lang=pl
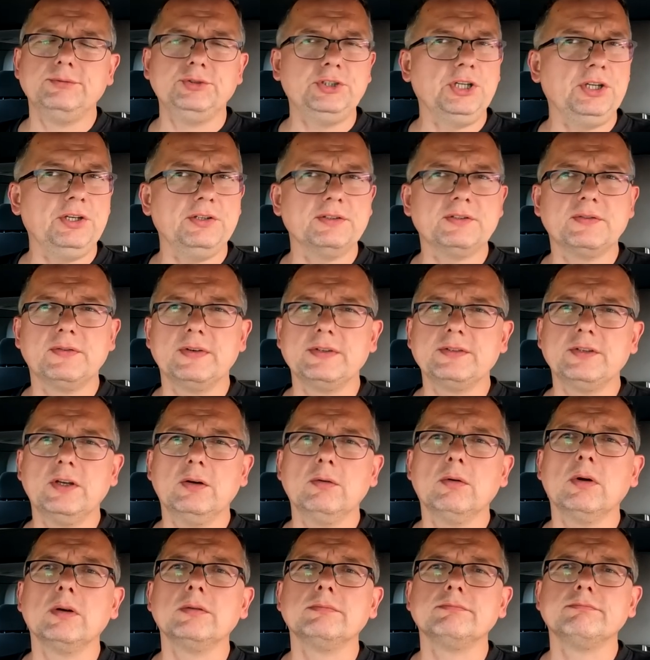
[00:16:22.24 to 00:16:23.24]
nie jest
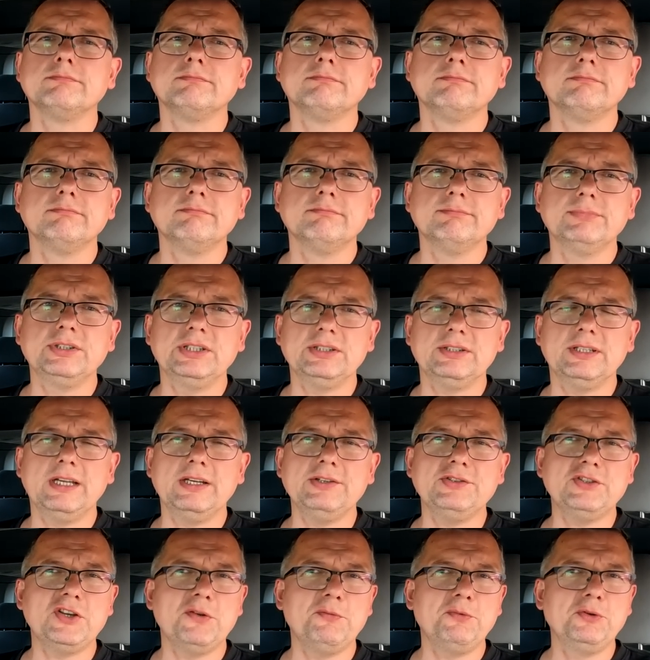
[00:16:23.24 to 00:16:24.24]
wesoło.
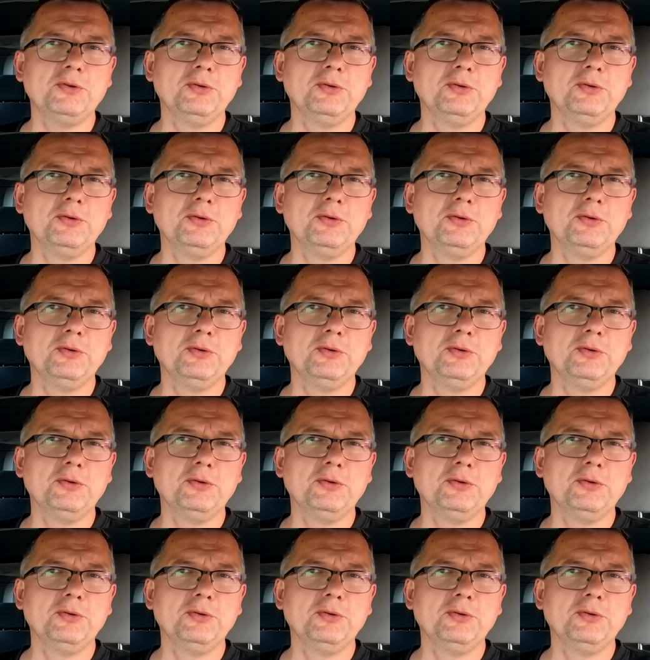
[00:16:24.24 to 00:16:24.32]
15